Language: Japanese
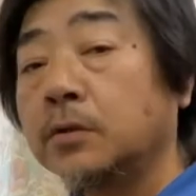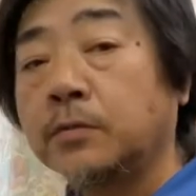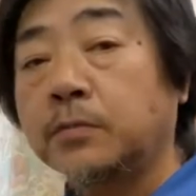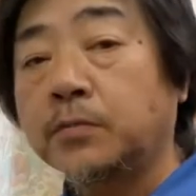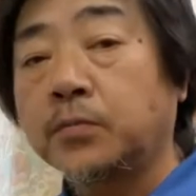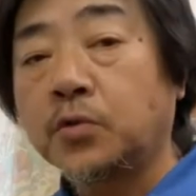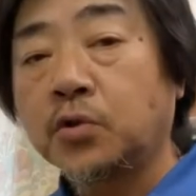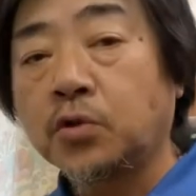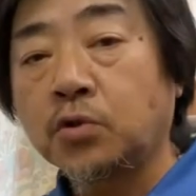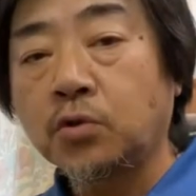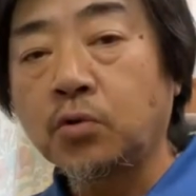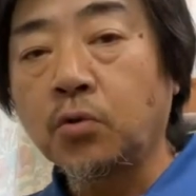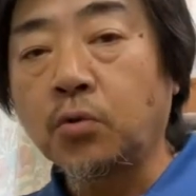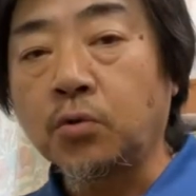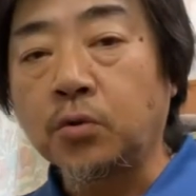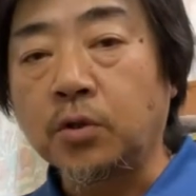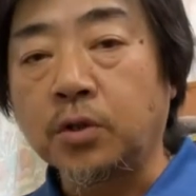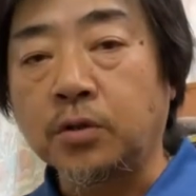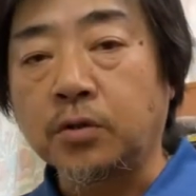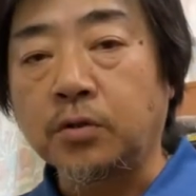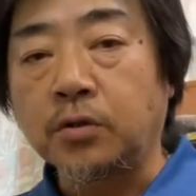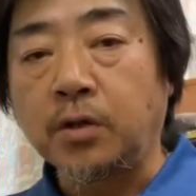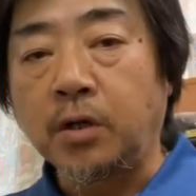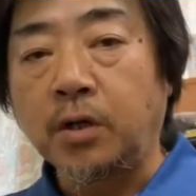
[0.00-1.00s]
そうで
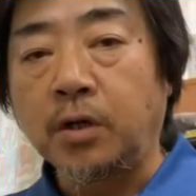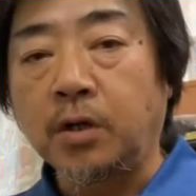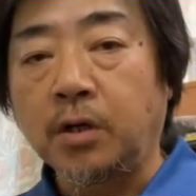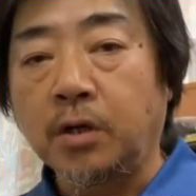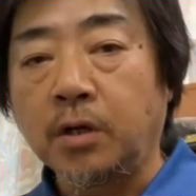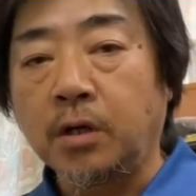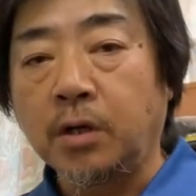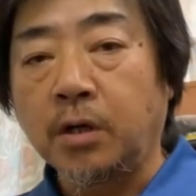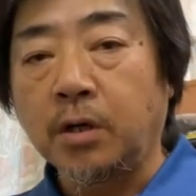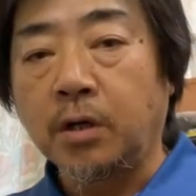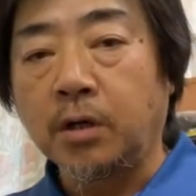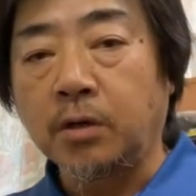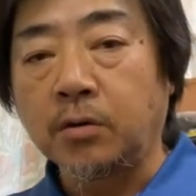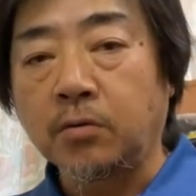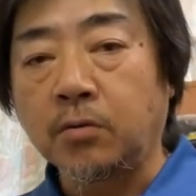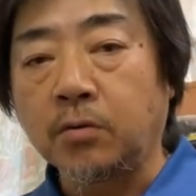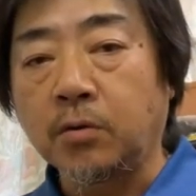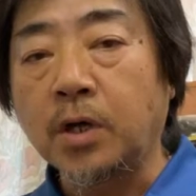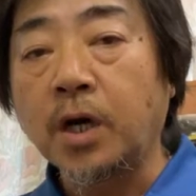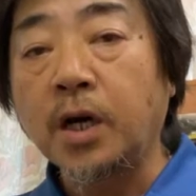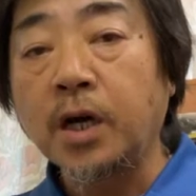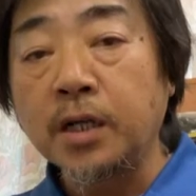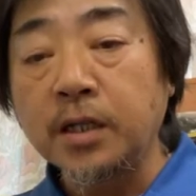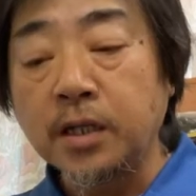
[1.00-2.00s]
すねあの
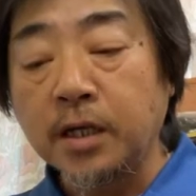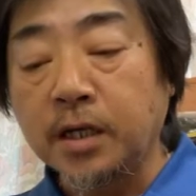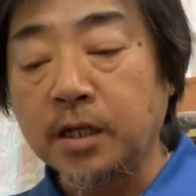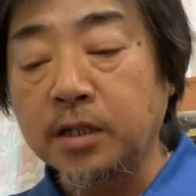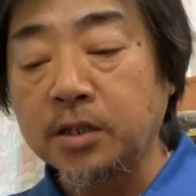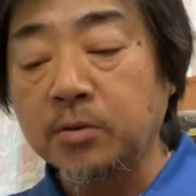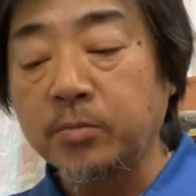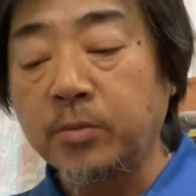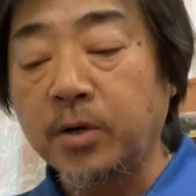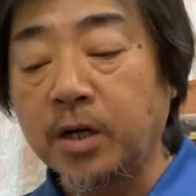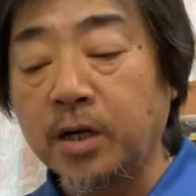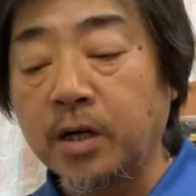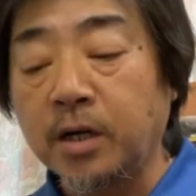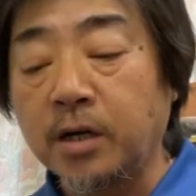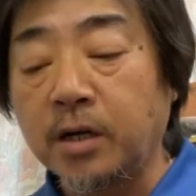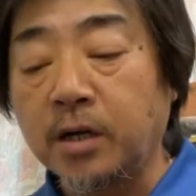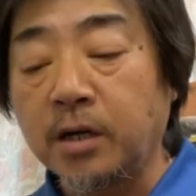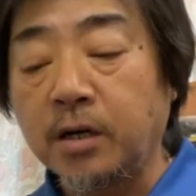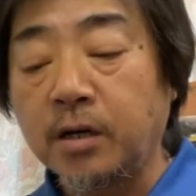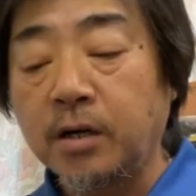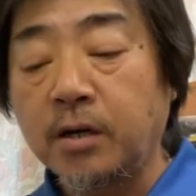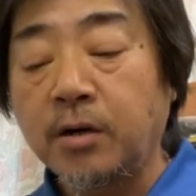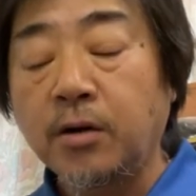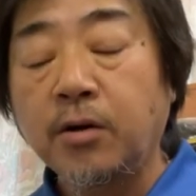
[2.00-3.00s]
川中島が
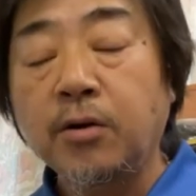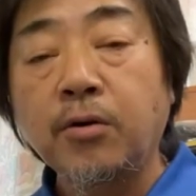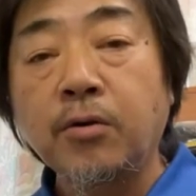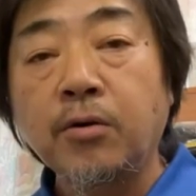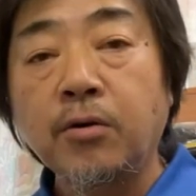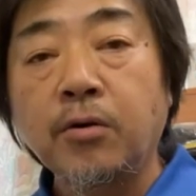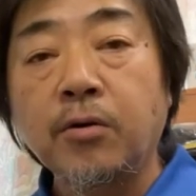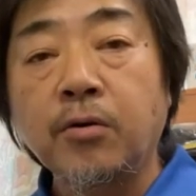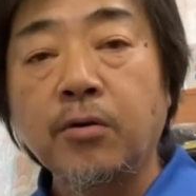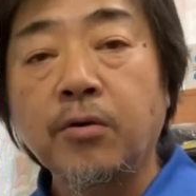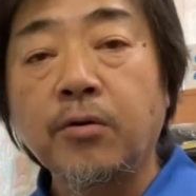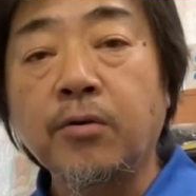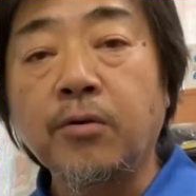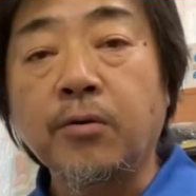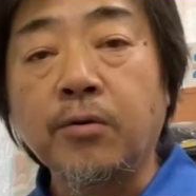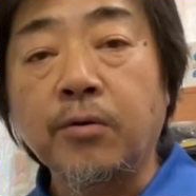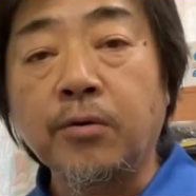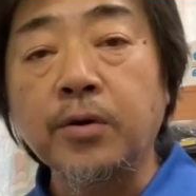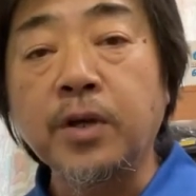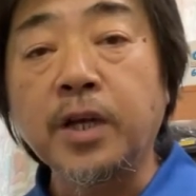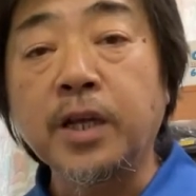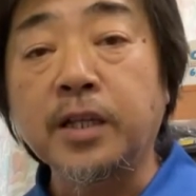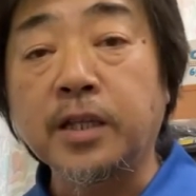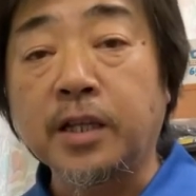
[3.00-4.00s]

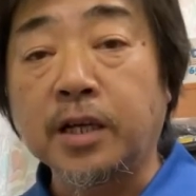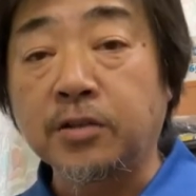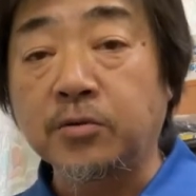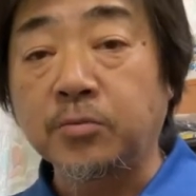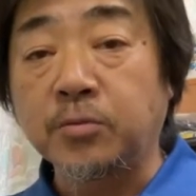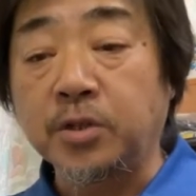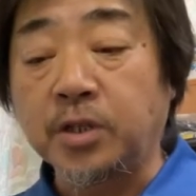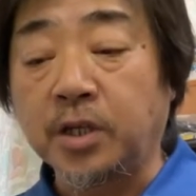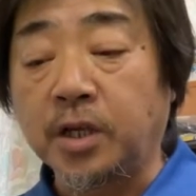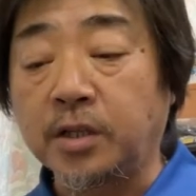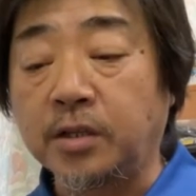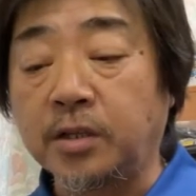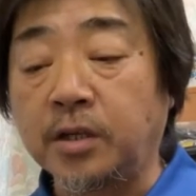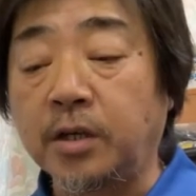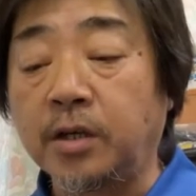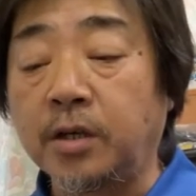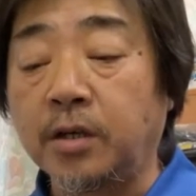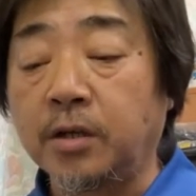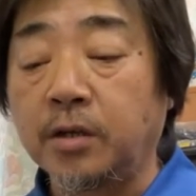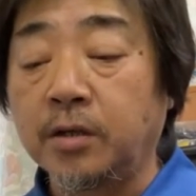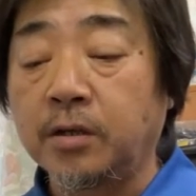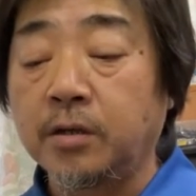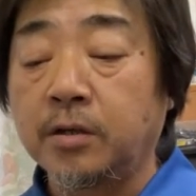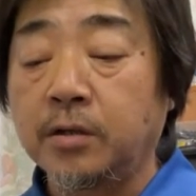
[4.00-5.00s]
親になるみたいで
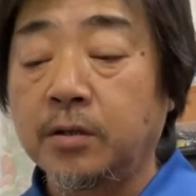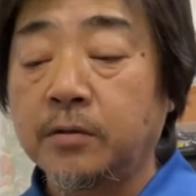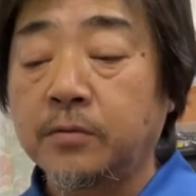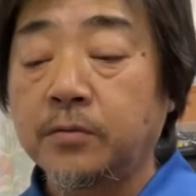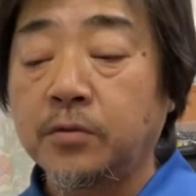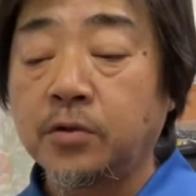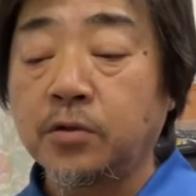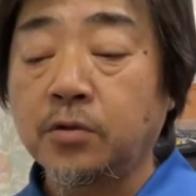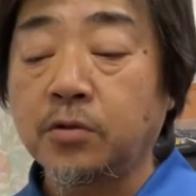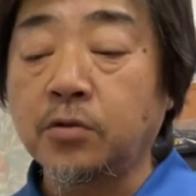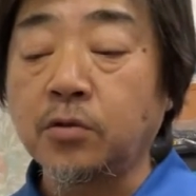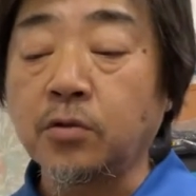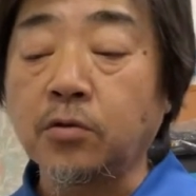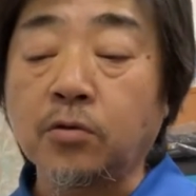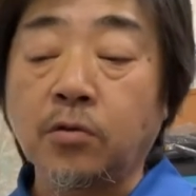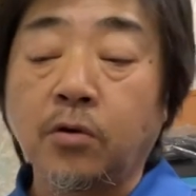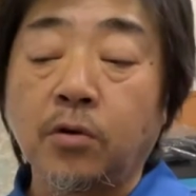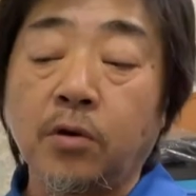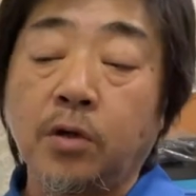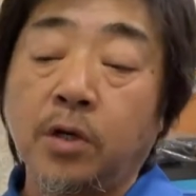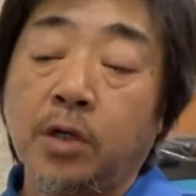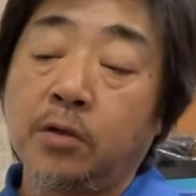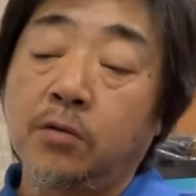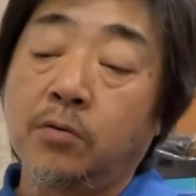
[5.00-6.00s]
ちょっ
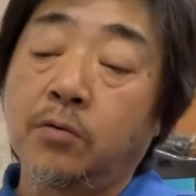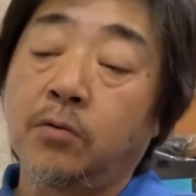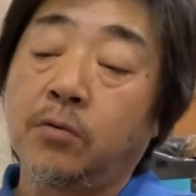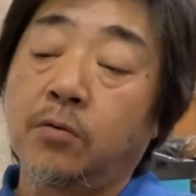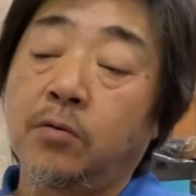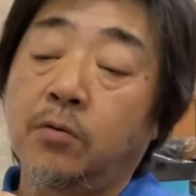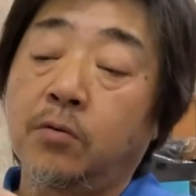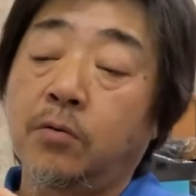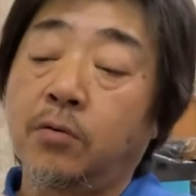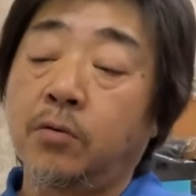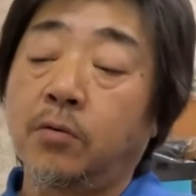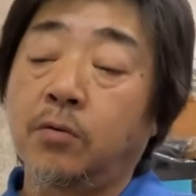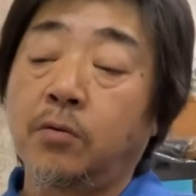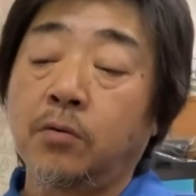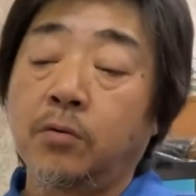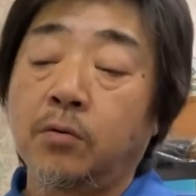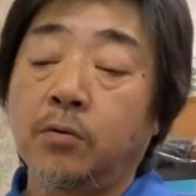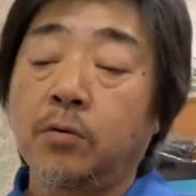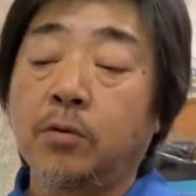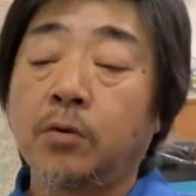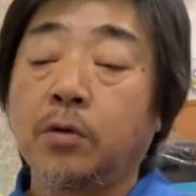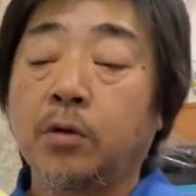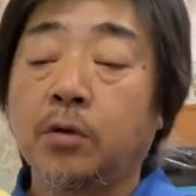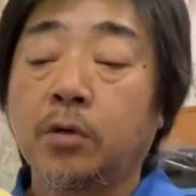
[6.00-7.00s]
とあのー、
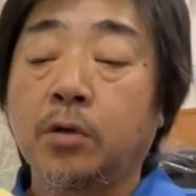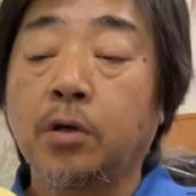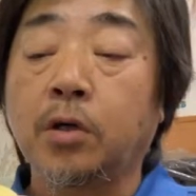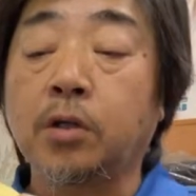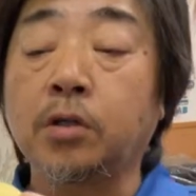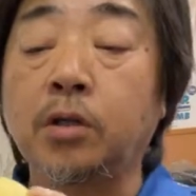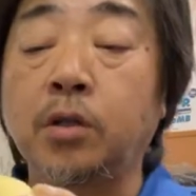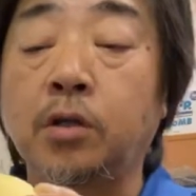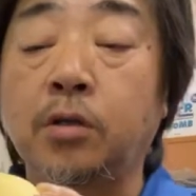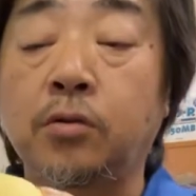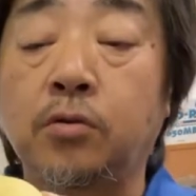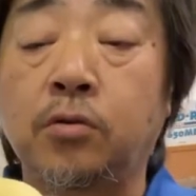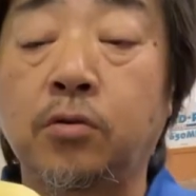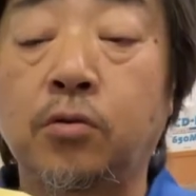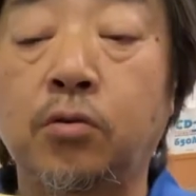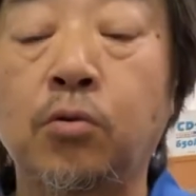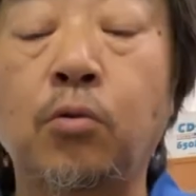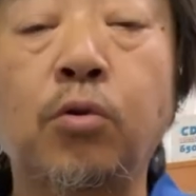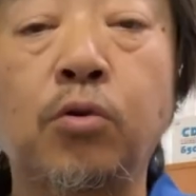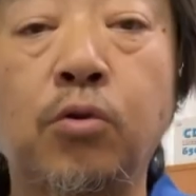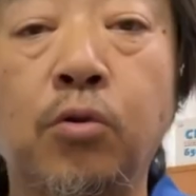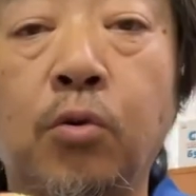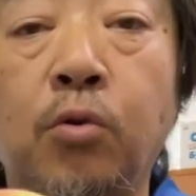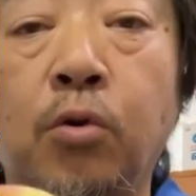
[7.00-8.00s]
加点す
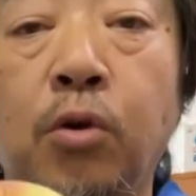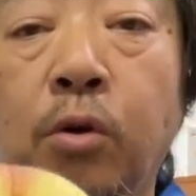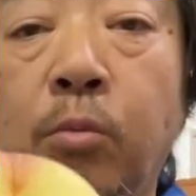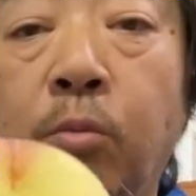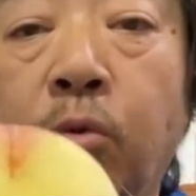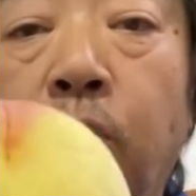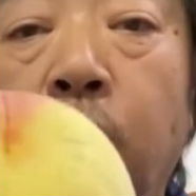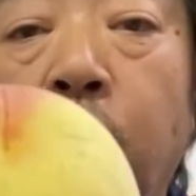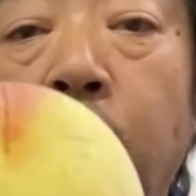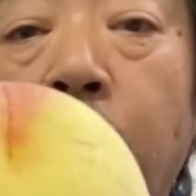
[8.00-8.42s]
ごいよこれも